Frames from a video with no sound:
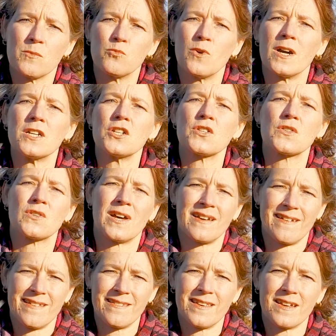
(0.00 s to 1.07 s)
la bourrache
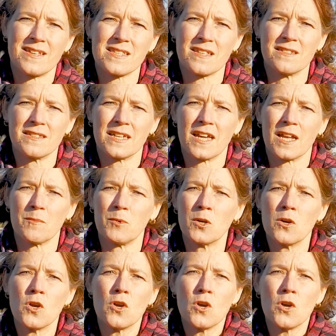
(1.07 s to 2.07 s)
sera intéressante également